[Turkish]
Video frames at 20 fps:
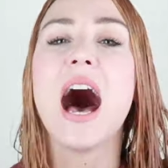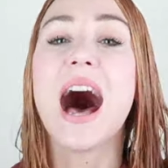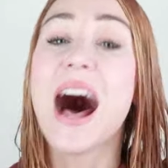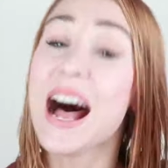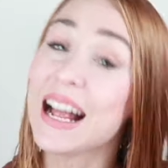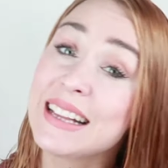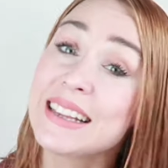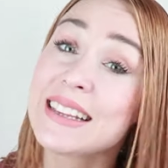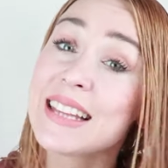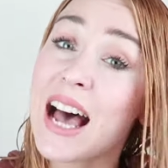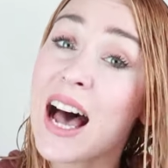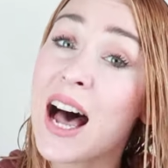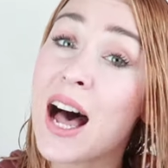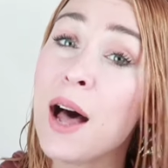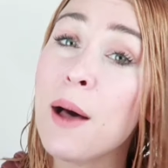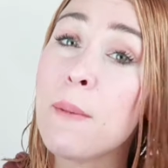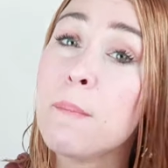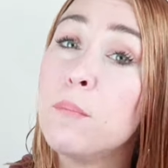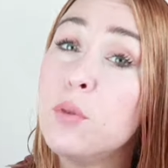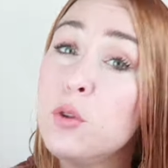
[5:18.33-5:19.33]

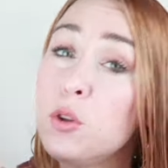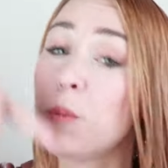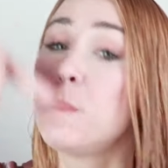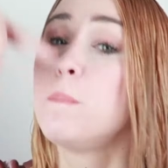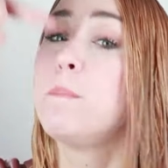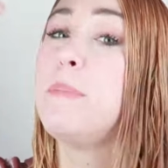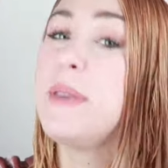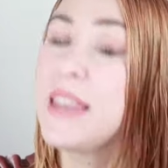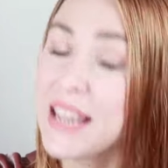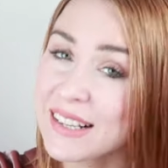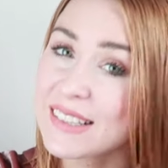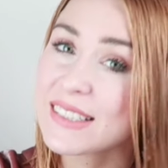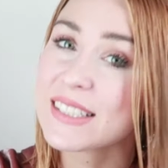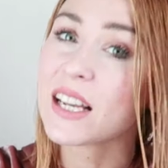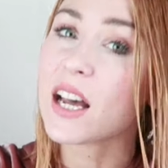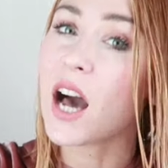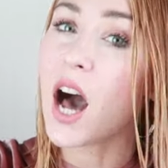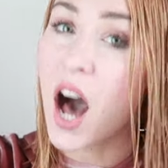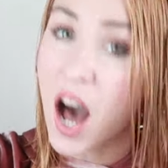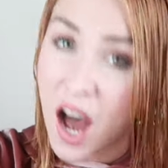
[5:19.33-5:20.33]
Hatta bunu bir
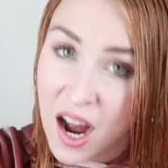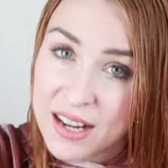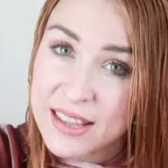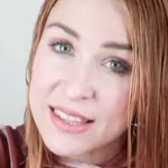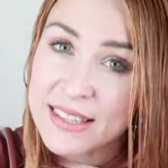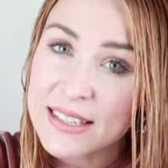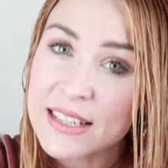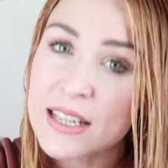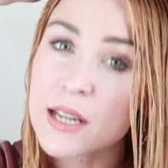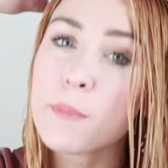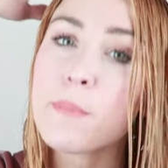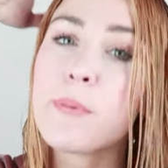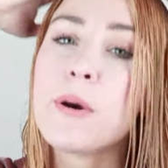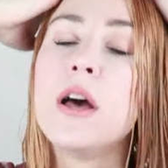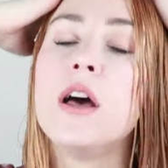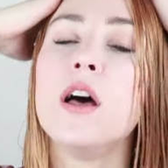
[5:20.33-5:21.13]
tık arttırıp